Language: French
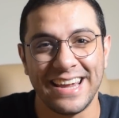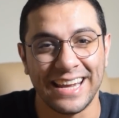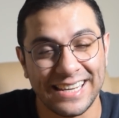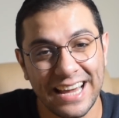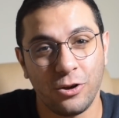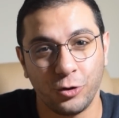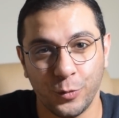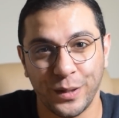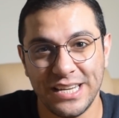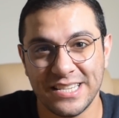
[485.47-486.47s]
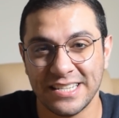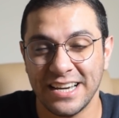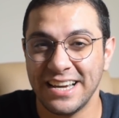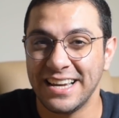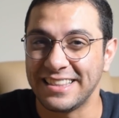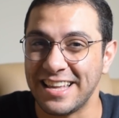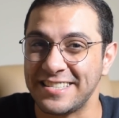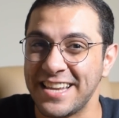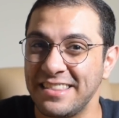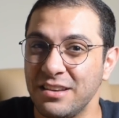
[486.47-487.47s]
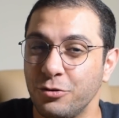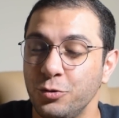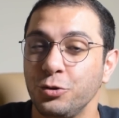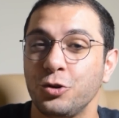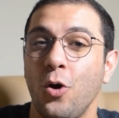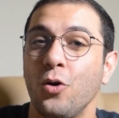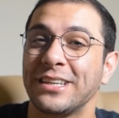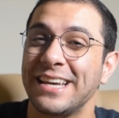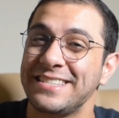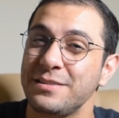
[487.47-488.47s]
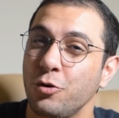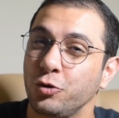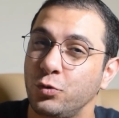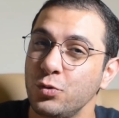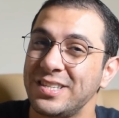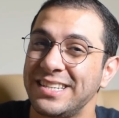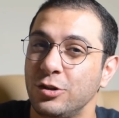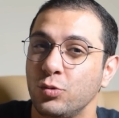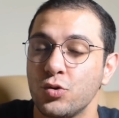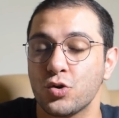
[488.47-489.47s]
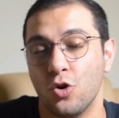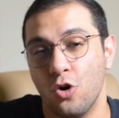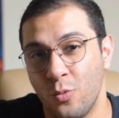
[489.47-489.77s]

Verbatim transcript: Et quelle entreprise Tencent évolue dans quasiment tout ce qui touche au